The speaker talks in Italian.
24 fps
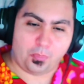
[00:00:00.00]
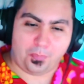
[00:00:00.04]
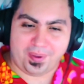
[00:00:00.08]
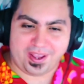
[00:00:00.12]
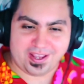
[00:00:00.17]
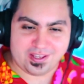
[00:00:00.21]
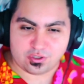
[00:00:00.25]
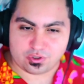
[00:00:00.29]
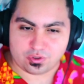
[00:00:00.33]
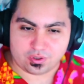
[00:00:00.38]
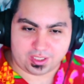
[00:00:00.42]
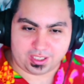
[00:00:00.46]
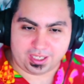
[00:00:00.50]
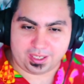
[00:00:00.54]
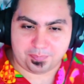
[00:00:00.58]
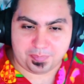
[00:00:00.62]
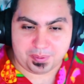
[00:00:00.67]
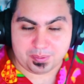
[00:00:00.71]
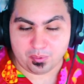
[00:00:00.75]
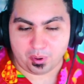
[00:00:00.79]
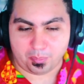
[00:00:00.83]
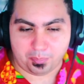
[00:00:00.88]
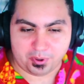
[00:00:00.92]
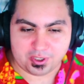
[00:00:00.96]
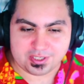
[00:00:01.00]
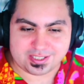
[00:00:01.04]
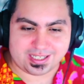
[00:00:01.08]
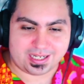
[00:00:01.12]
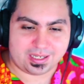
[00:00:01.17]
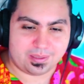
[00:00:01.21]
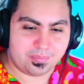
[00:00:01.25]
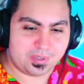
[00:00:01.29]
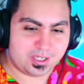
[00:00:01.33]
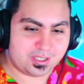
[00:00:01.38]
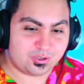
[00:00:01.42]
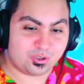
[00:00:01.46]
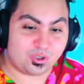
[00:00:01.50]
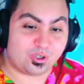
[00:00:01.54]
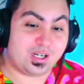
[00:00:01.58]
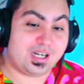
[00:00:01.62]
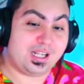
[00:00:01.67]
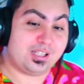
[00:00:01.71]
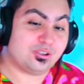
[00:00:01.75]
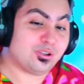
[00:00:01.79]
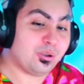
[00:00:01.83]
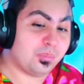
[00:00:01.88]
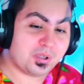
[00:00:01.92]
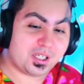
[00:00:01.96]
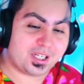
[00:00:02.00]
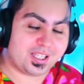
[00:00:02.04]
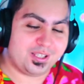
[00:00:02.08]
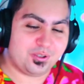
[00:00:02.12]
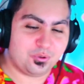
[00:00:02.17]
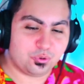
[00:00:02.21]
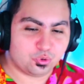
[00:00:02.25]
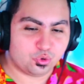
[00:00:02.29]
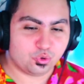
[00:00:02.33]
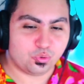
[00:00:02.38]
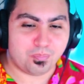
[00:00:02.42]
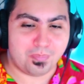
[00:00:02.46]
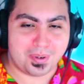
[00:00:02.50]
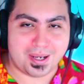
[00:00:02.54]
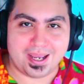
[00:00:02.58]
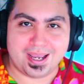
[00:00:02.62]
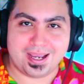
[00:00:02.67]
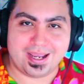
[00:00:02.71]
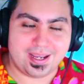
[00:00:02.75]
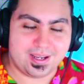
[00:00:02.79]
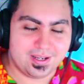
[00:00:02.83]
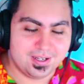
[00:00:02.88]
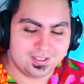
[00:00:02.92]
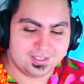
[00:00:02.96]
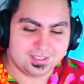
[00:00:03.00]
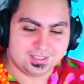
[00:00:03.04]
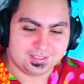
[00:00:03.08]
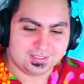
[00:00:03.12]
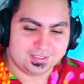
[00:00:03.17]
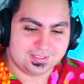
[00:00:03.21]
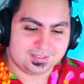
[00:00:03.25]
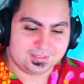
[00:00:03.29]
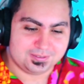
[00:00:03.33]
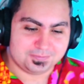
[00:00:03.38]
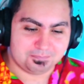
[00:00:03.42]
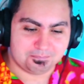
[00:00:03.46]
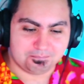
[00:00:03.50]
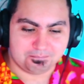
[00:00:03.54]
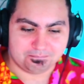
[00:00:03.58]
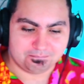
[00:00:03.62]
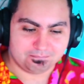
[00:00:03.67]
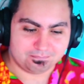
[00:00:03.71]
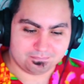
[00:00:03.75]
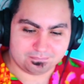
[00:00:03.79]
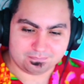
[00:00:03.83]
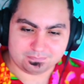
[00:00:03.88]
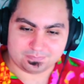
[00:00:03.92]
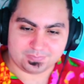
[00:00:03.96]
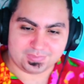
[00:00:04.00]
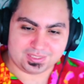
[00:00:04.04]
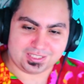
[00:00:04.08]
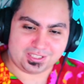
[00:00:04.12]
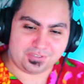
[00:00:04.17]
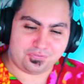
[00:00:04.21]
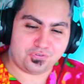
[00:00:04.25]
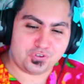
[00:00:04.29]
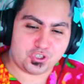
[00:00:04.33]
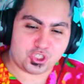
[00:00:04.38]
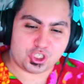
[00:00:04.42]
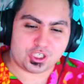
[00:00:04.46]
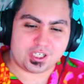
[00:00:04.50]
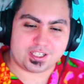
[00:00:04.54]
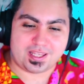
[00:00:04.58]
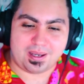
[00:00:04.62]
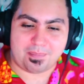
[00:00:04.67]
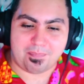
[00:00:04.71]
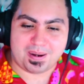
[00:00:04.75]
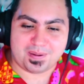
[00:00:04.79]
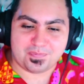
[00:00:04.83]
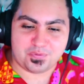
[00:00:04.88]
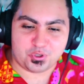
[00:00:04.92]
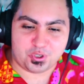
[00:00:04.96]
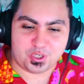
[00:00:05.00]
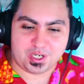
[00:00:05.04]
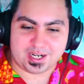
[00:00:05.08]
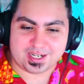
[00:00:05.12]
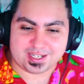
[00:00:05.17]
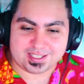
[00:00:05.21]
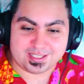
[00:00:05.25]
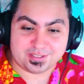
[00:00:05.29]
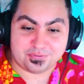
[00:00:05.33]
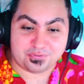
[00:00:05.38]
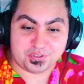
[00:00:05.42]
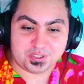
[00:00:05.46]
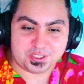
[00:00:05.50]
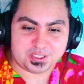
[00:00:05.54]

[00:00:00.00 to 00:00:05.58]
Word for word: io penso che prima o poi sarebbe ritornato perché YouTube è difficile da abbandonare